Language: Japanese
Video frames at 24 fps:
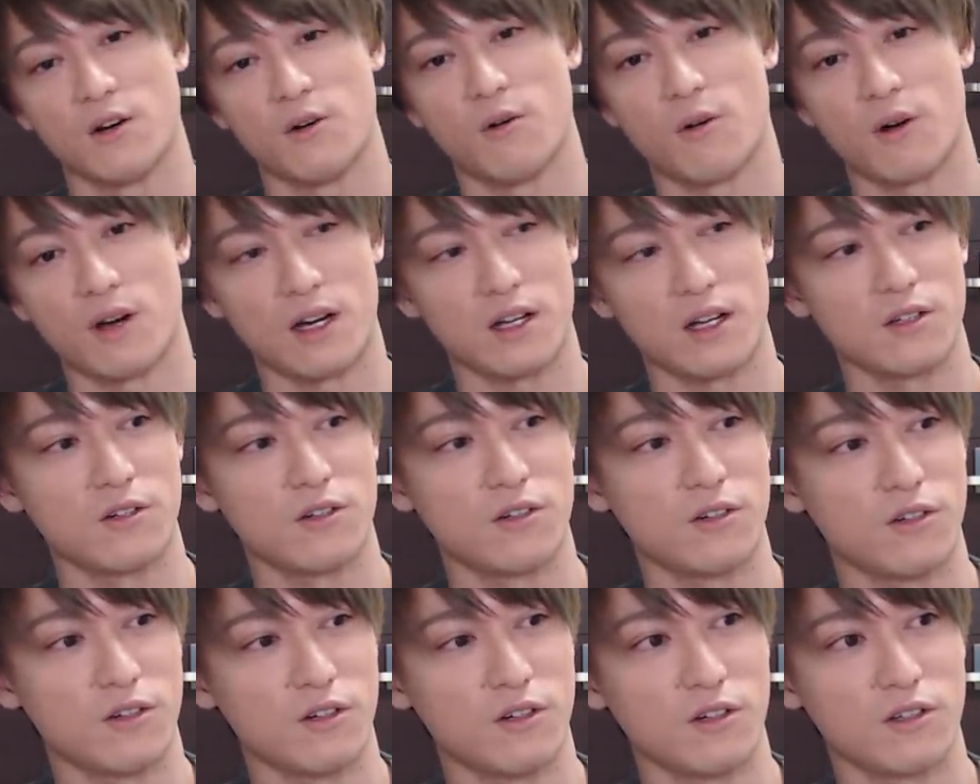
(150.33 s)
他
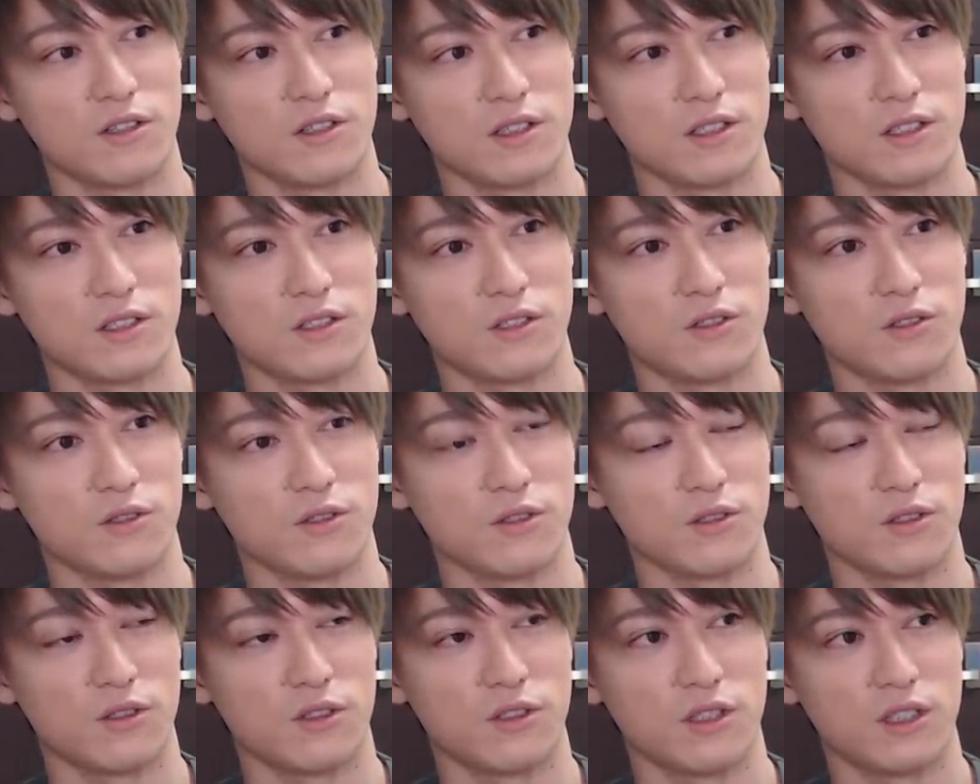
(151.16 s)
の
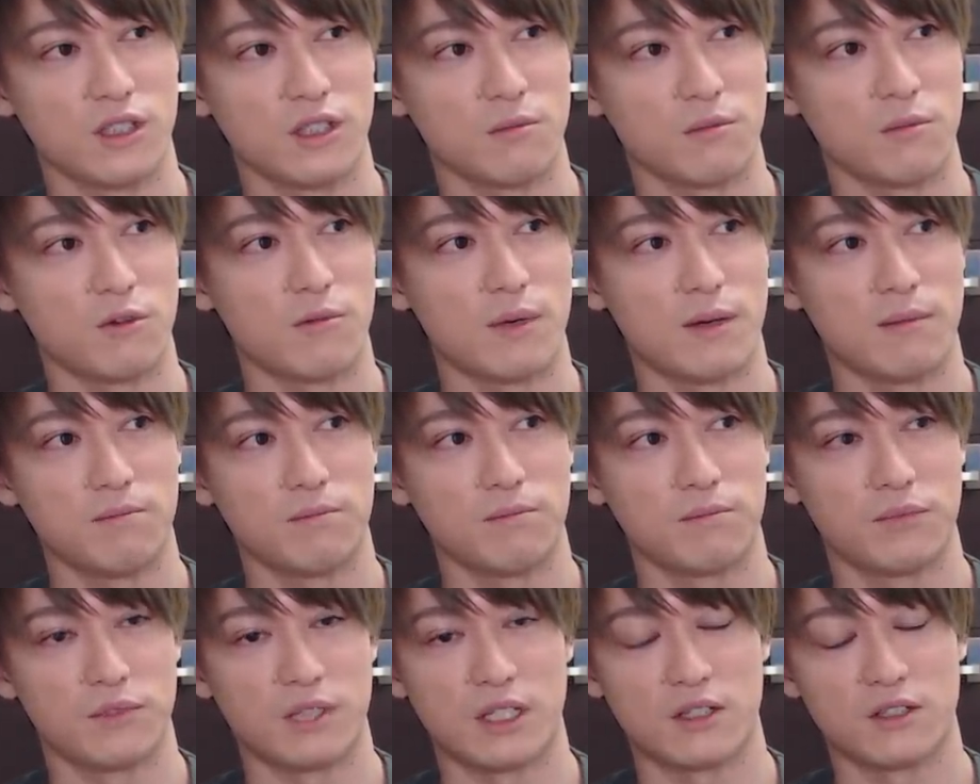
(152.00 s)
中規模
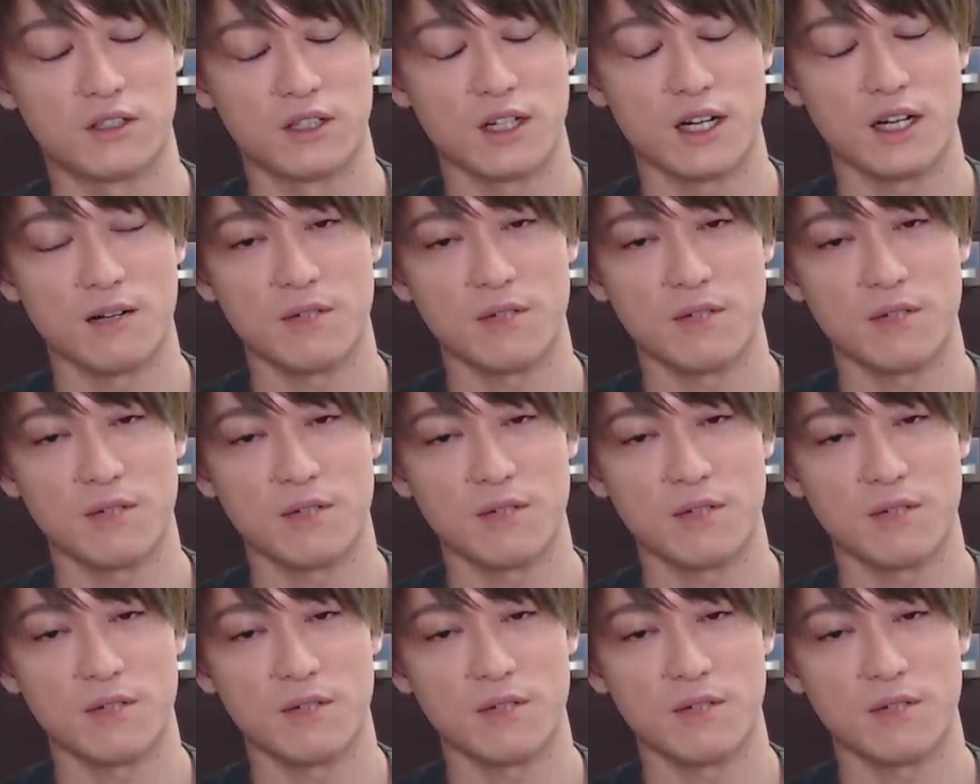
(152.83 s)
マップに比